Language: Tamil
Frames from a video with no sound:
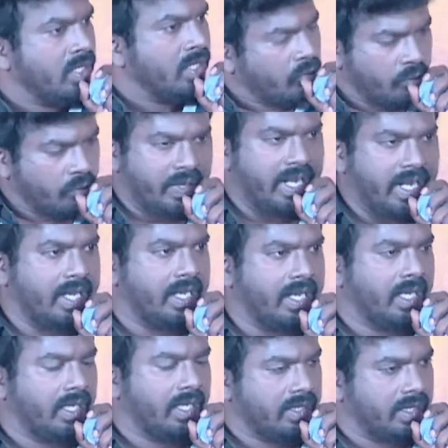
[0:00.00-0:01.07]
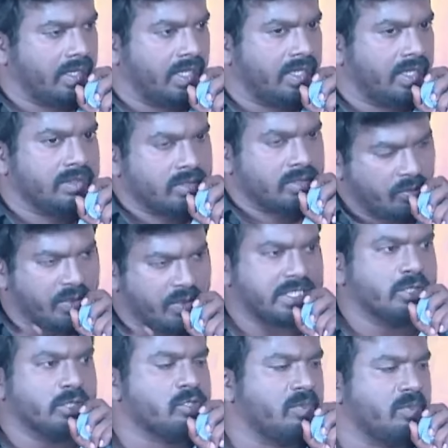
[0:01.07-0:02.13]
உண்மையிலே ரொம்ப
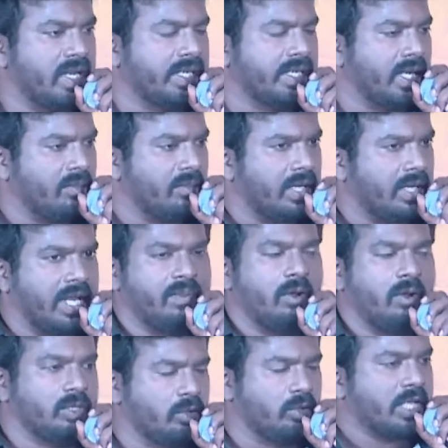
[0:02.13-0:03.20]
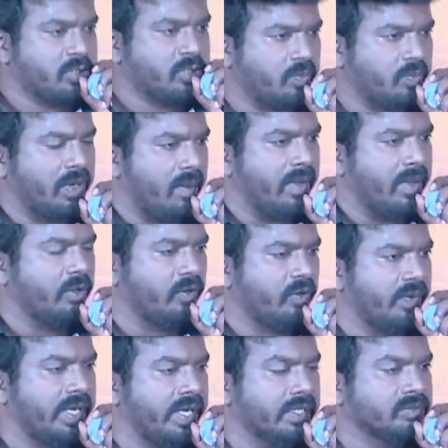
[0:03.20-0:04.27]
சந்தோஷமா இருக்கு நம்ம லைஃப்ல வந்து ஒரு அச்சீவ் பண்ண மாதிரி ஒரு
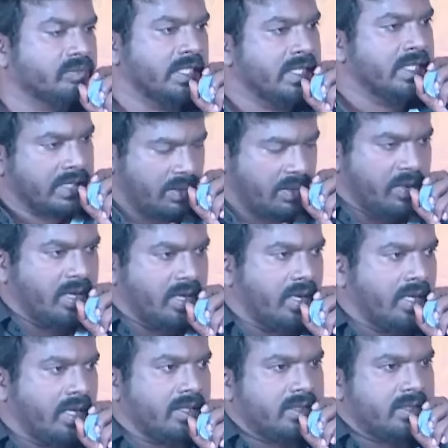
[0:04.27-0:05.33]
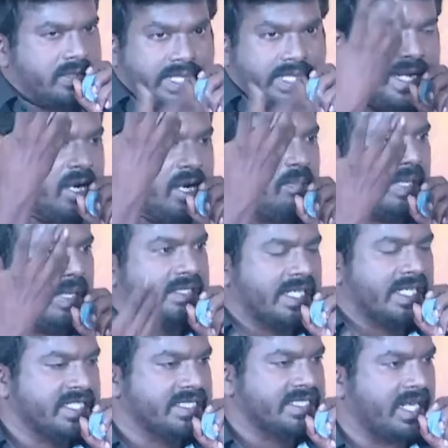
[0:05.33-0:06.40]
ஃபீல் நம்ம திரையில பார்த்து
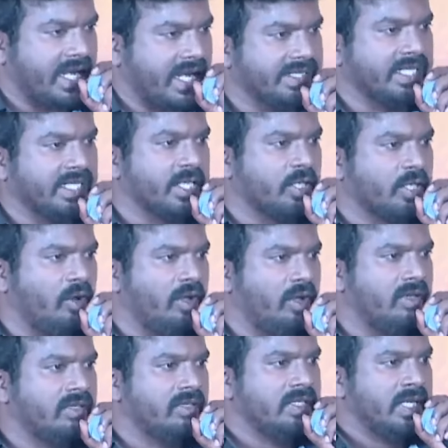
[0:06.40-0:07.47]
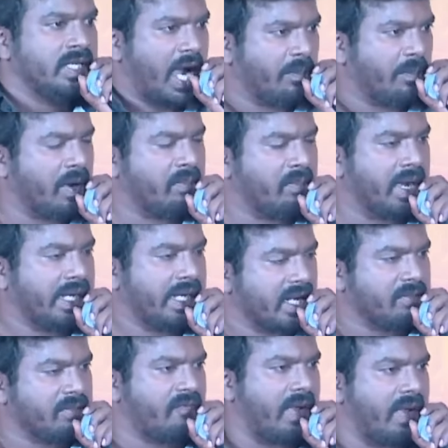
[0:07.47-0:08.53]
ரஜினி சாரை கை தட்டியிருக்கோம் அப்பா அம்மா
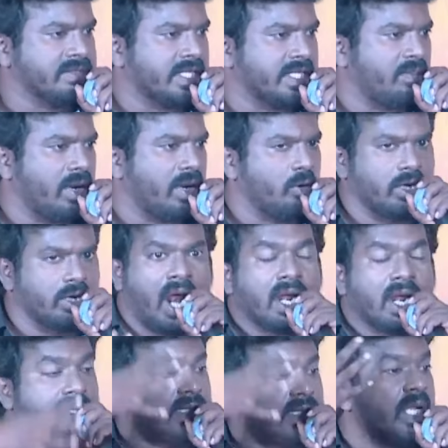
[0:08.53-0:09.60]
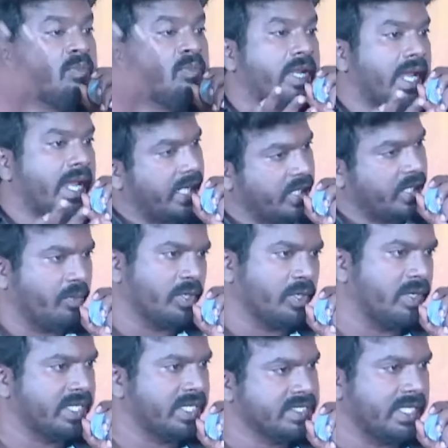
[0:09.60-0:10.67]
எல்லாருமே ஃபேன்ஸாக இருப்பாங்க ஒரு நாலு தலைமுறையை கட்டி போட்டு
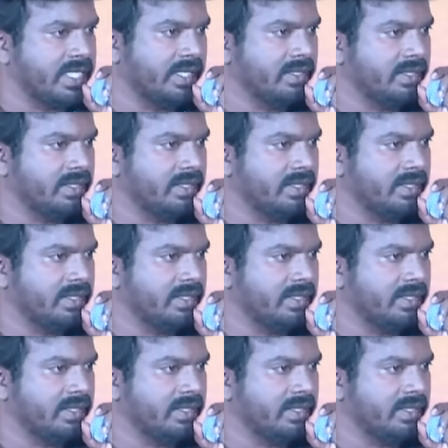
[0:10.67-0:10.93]
ரஜினி சார்